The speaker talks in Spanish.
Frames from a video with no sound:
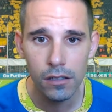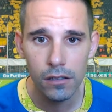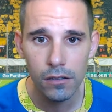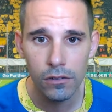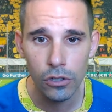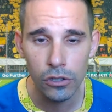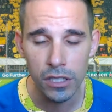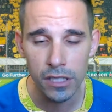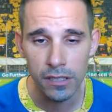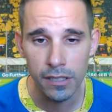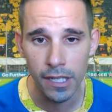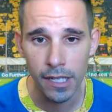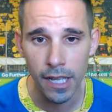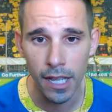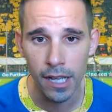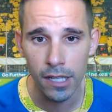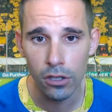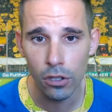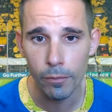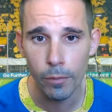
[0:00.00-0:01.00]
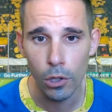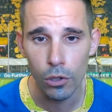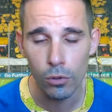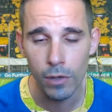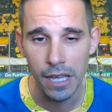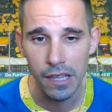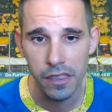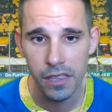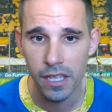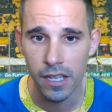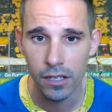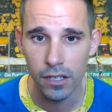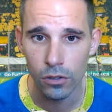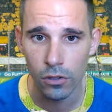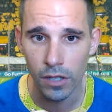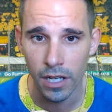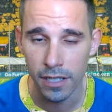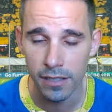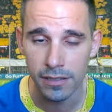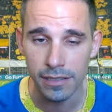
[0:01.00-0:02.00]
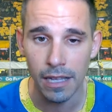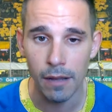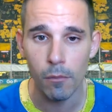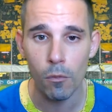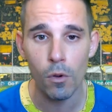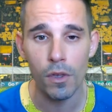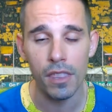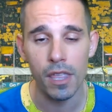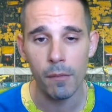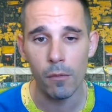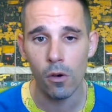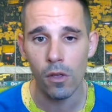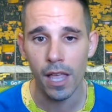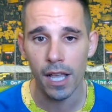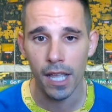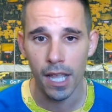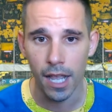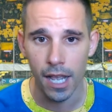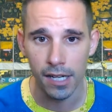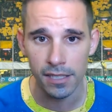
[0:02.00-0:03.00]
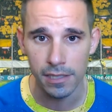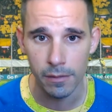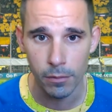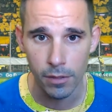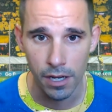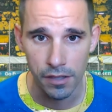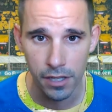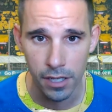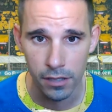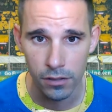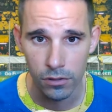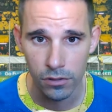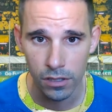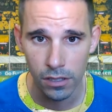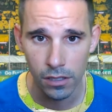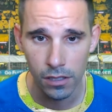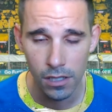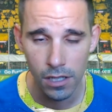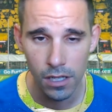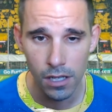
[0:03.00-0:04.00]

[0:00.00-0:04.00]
No te estés quejando por un acierto, que está muy de moda quejarse por aciertos, ¿eh?